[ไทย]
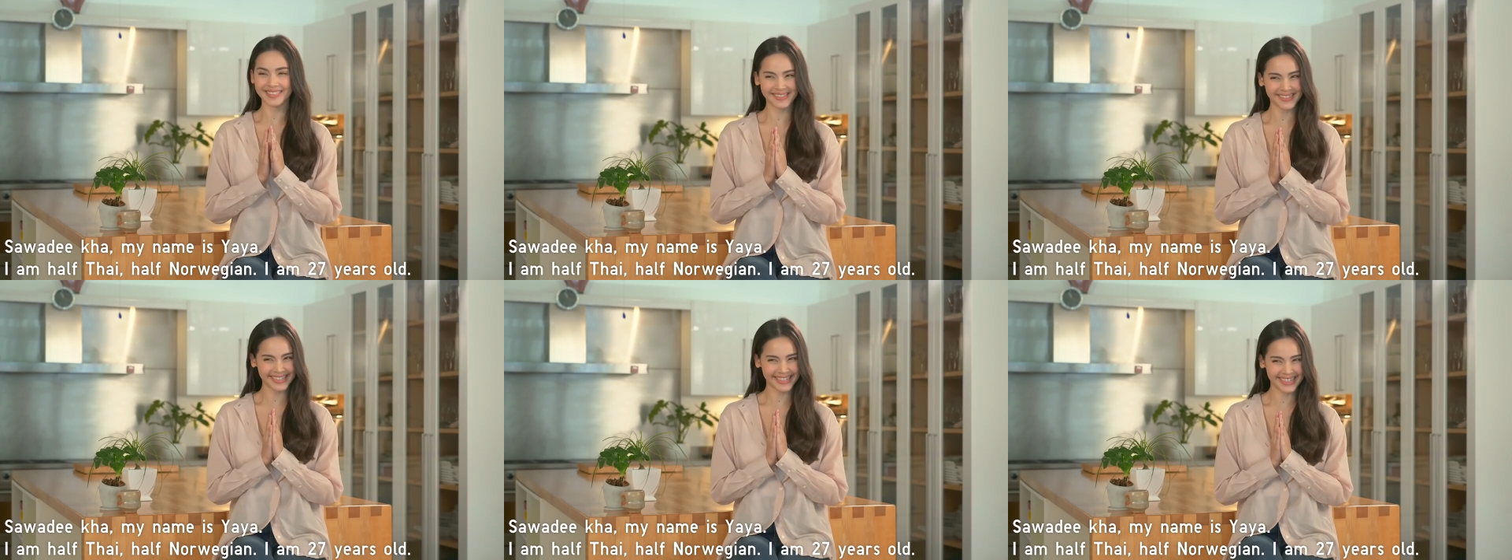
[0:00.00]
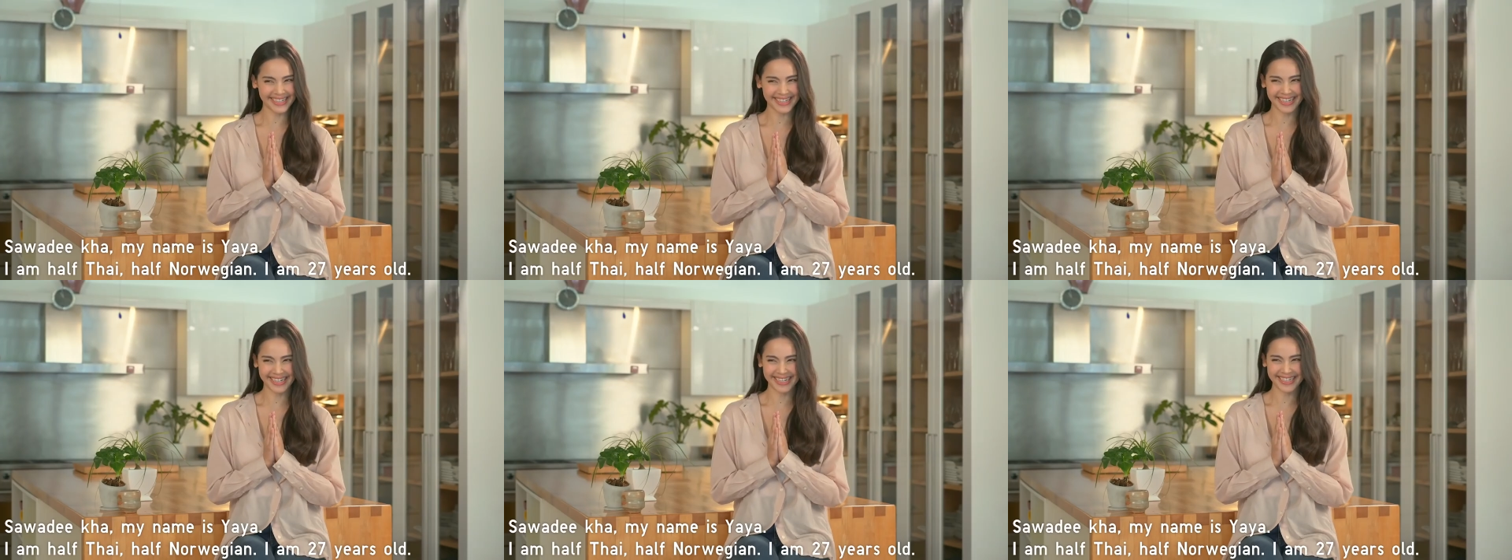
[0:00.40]
สวัสดี
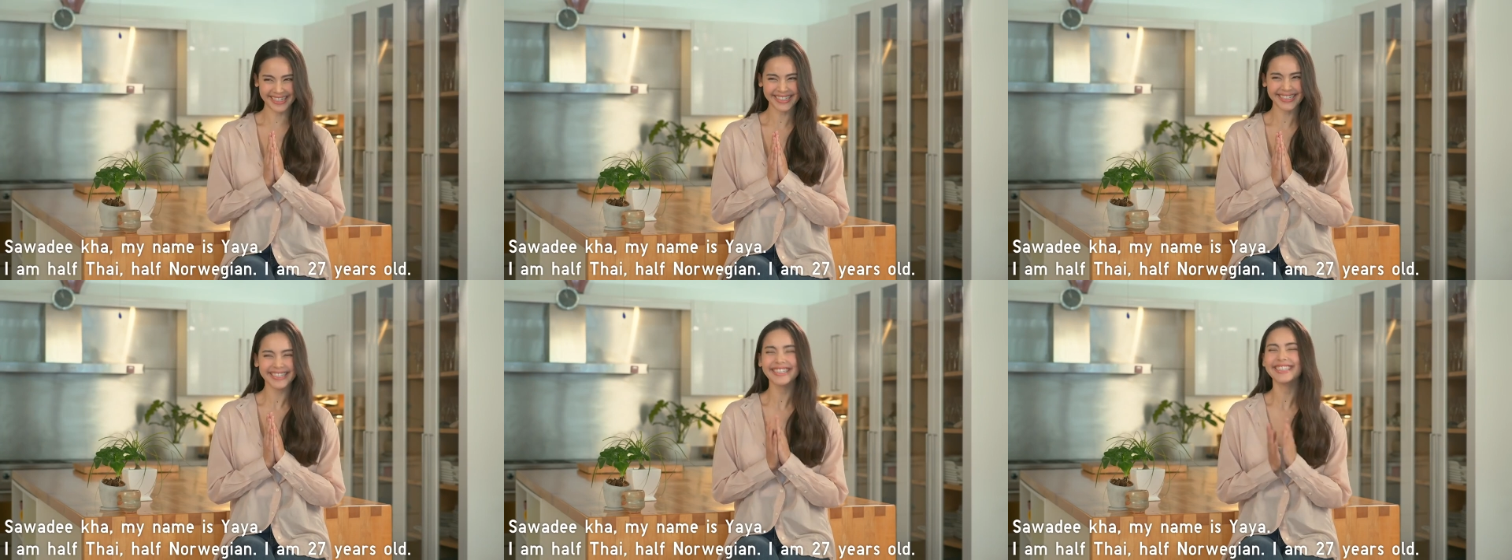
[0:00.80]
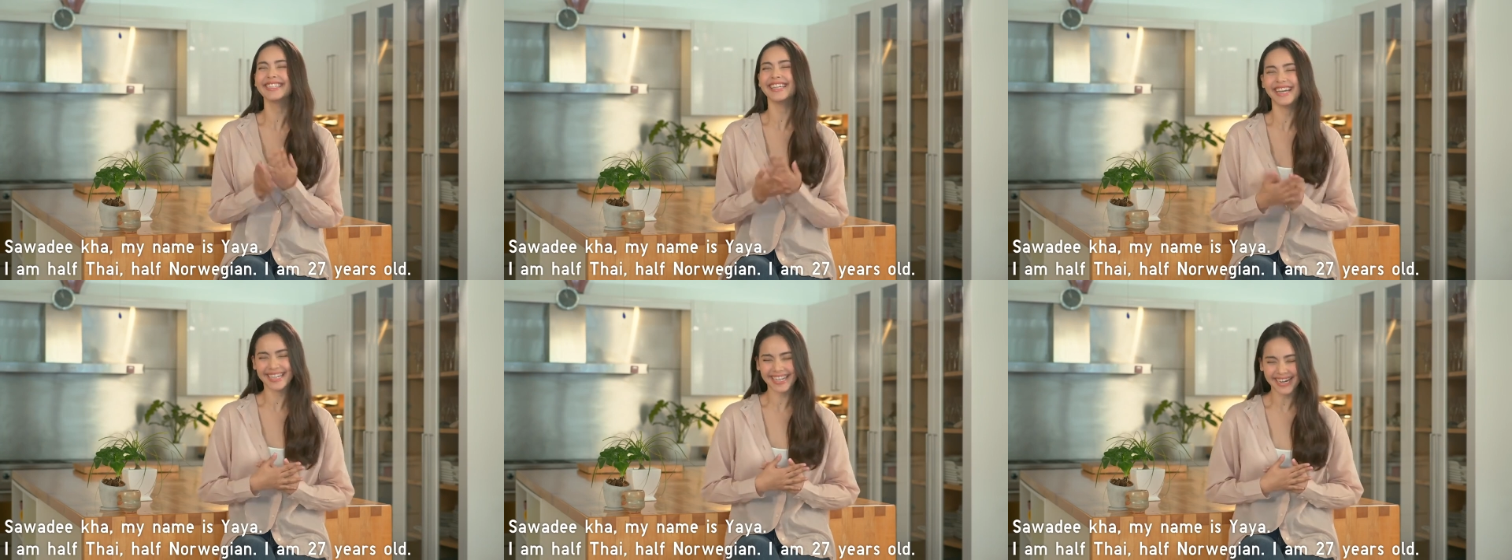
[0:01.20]
ค่ะ
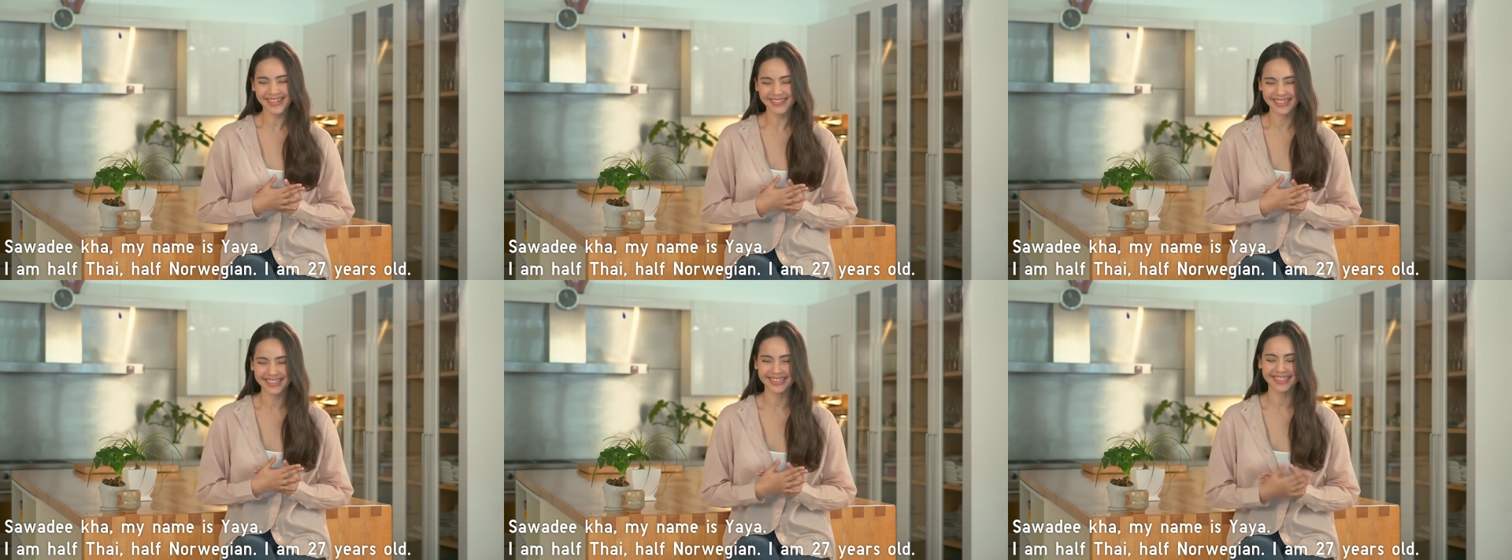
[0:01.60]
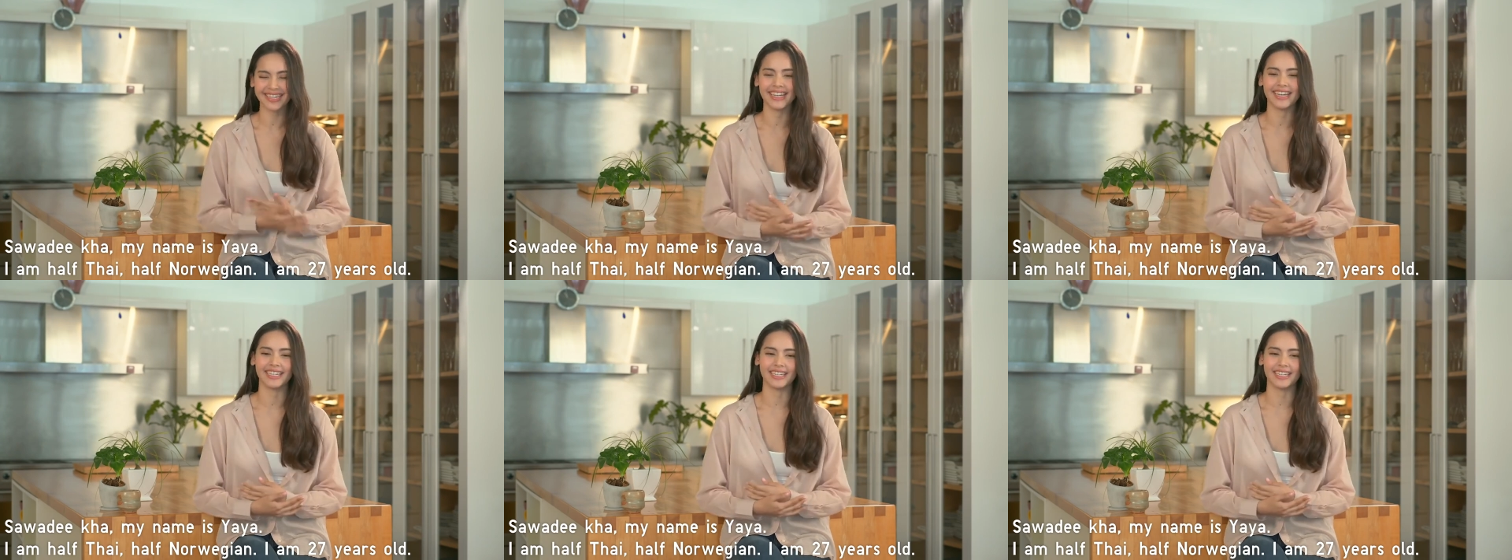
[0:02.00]
ยายา อรัสยา